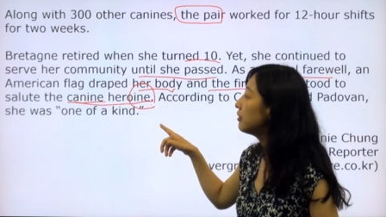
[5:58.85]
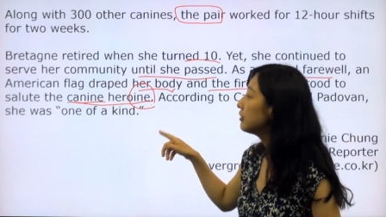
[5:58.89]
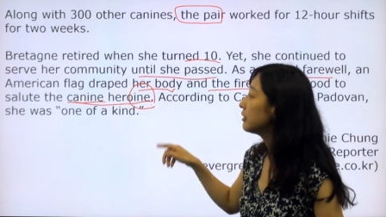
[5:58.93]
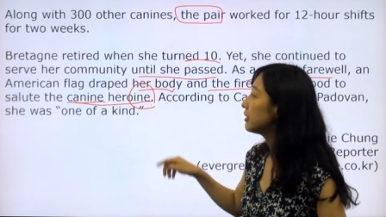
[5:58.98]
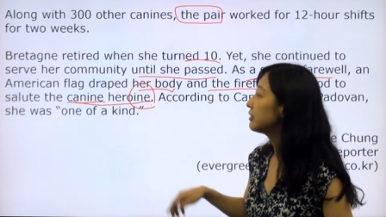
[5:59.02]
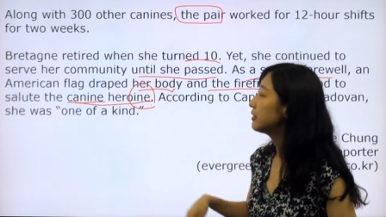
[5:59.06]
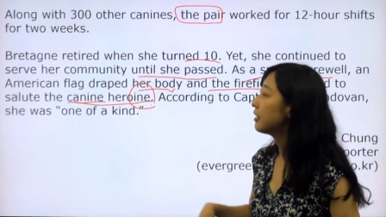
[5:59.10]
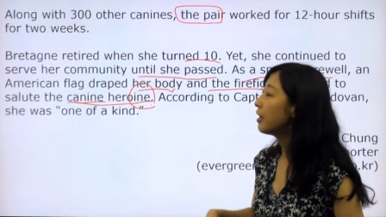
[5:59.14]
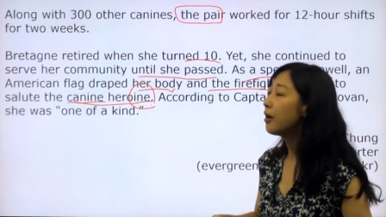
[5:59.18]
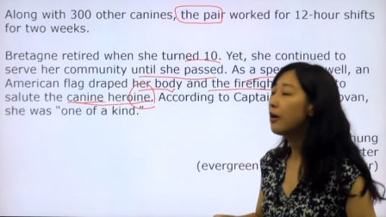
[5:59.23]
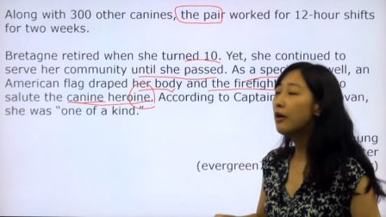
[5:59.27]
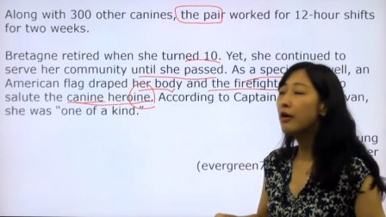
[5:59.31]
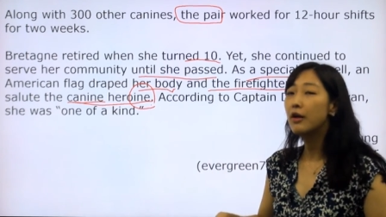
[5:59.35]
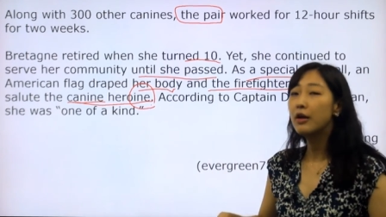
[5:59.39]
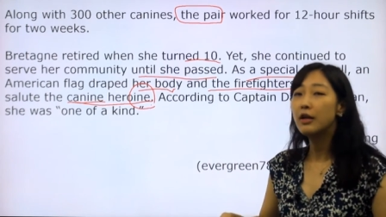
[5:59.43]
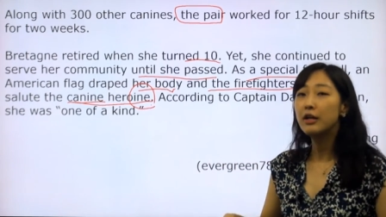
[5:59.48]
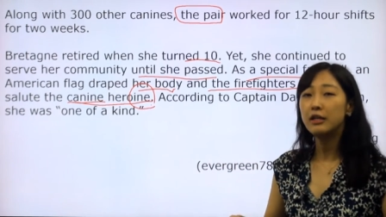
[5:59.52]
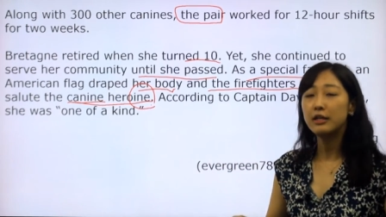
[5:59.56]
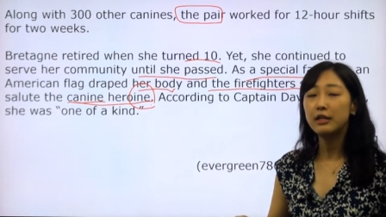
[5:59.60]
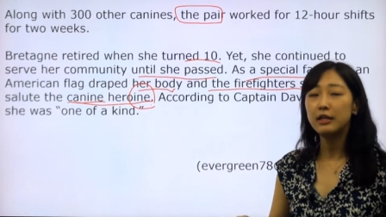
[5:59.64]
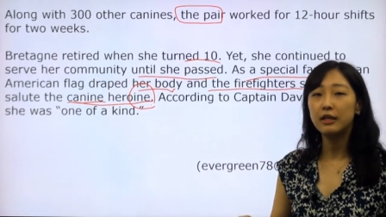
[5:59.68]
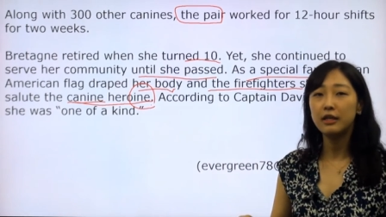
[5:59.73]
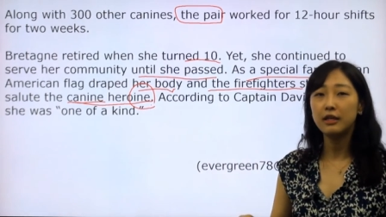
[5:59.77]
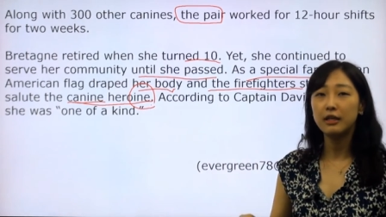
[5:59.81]
그래서
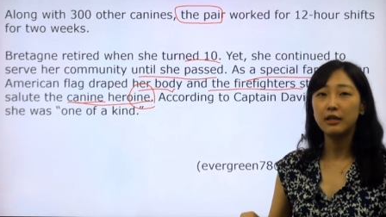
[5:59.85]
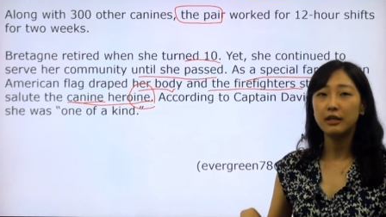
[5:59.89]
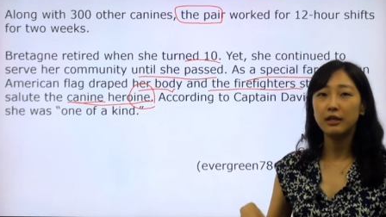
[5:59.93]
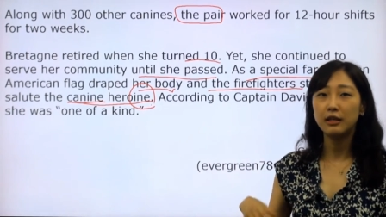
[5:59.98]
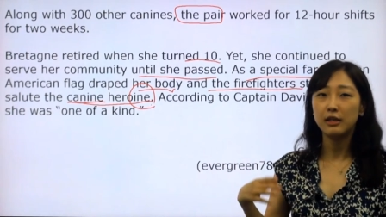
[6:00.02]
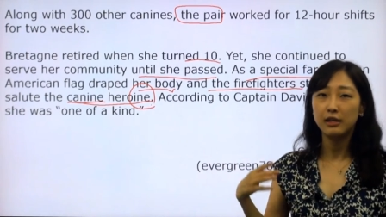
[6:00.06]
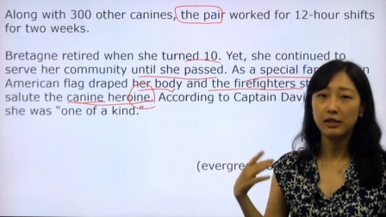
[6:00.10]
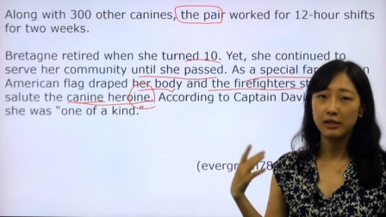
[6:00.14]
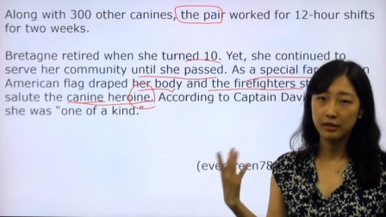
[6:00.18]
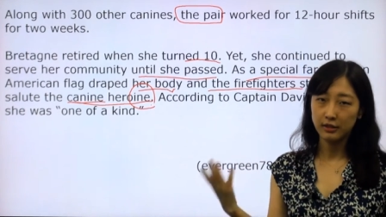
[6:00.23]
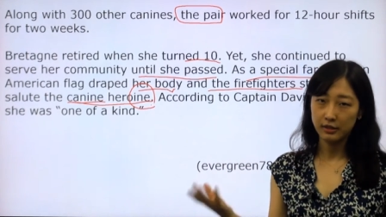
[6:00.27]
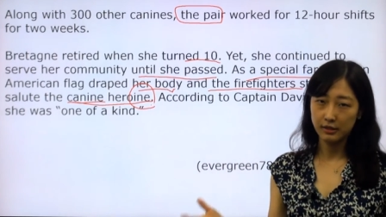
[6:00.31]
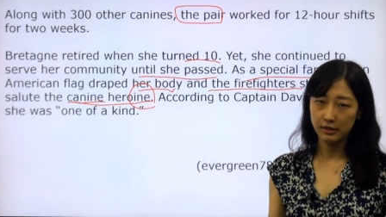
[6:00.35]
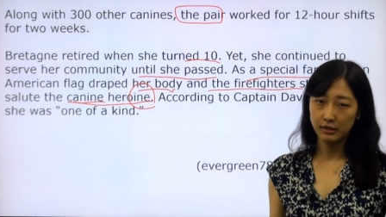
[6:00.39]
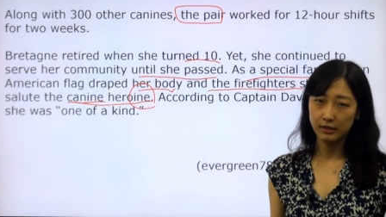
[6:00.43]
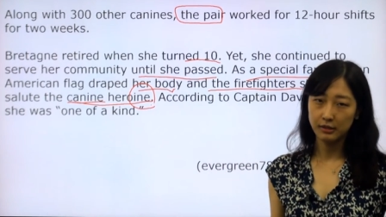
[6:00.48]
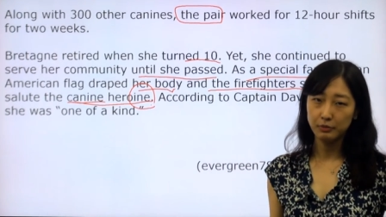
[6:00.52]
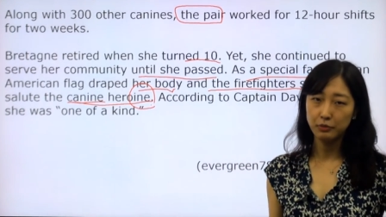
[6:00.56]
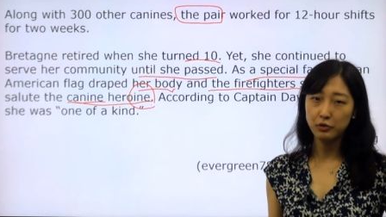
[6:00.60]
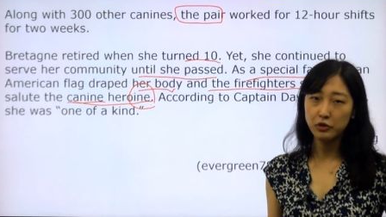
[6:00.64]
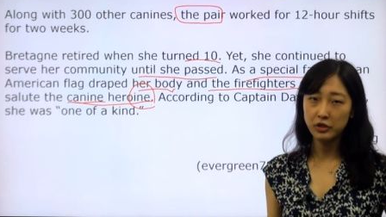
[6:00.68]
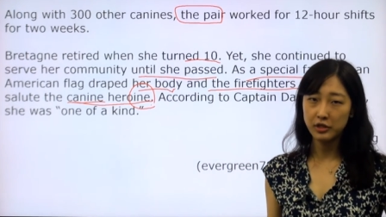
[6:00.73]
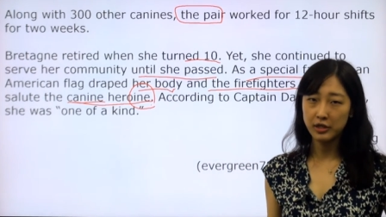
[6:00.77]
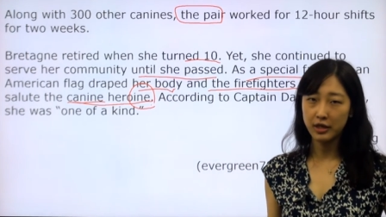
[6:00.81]
이 그
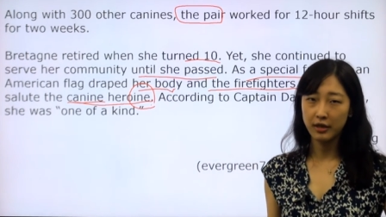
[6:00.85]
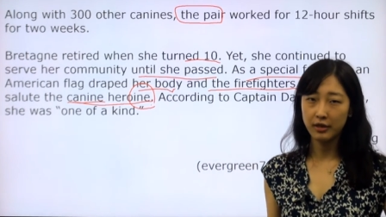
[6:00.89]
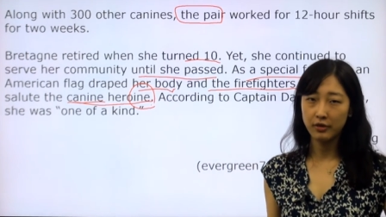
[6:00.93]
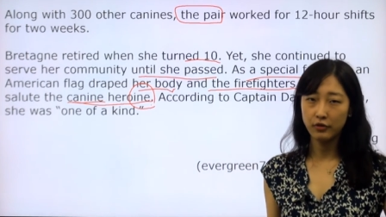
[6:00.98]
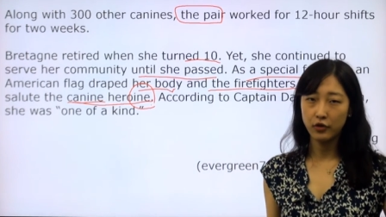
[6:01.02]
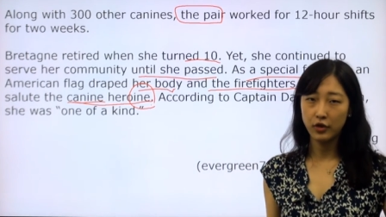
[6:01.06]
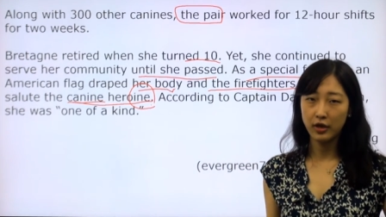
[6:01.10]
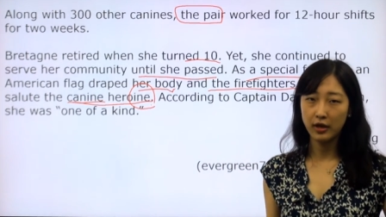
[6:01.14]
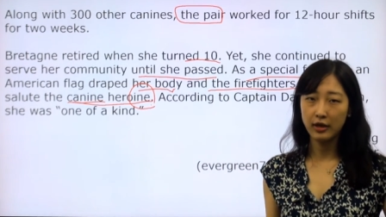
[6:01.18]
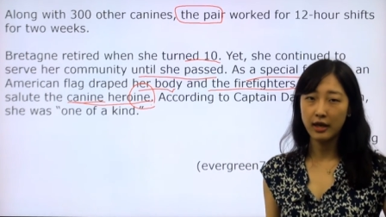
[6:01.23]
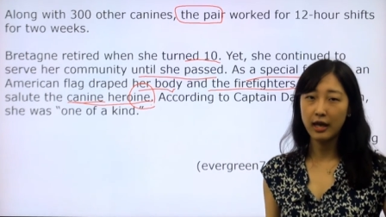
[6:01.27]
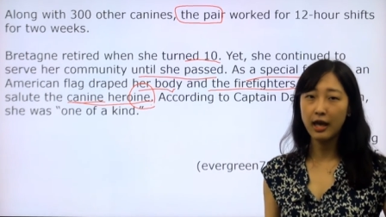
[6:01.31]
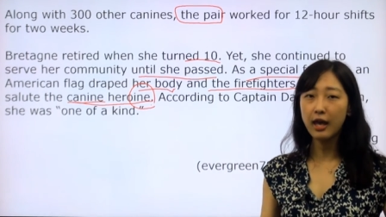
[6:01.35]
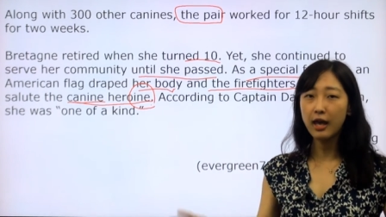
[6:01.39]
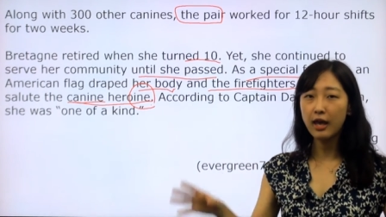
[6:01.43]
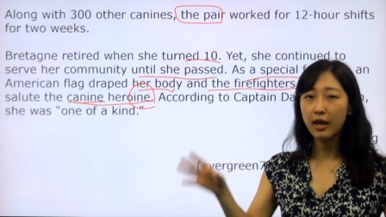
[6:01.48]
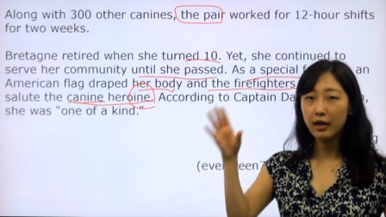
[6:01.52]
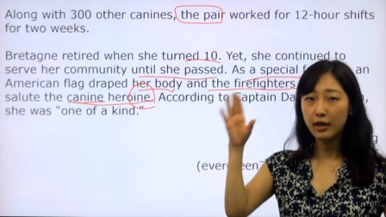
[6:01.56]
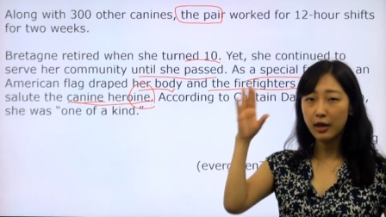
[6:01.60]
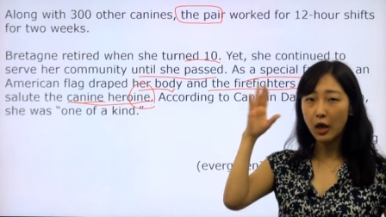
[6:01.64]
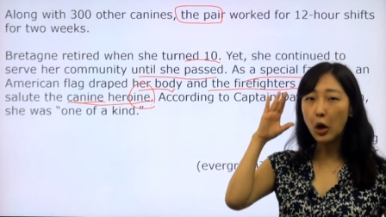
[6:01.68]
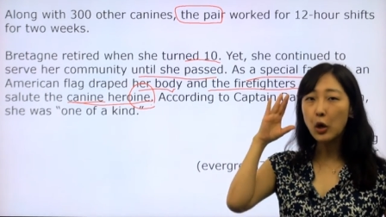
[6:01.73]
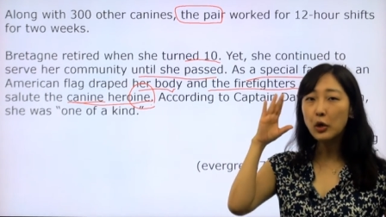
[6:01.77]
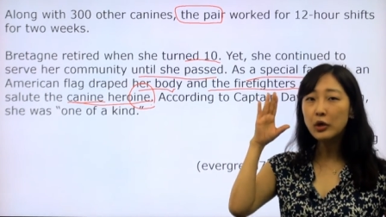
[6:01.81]
불타뉴에게
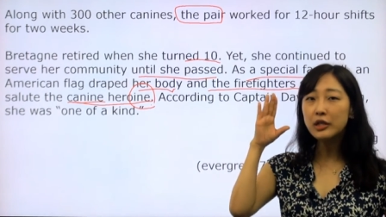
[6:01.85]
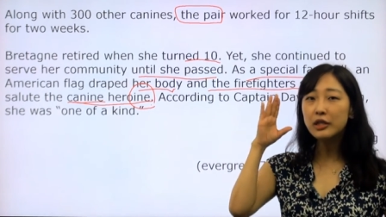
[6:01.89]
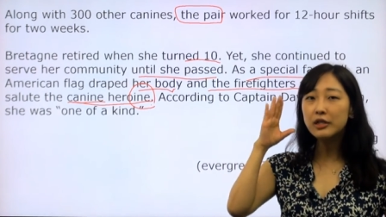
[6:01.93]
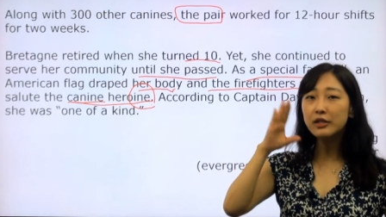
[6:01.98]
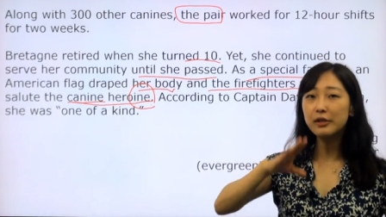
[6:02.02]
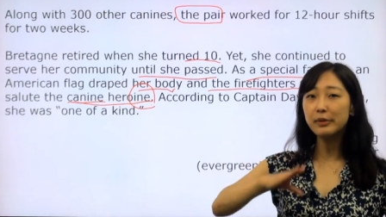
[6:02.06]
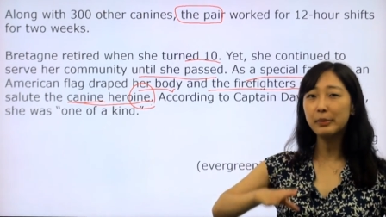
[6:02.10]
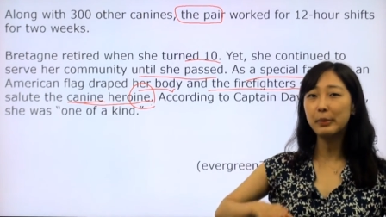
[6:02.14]
경의를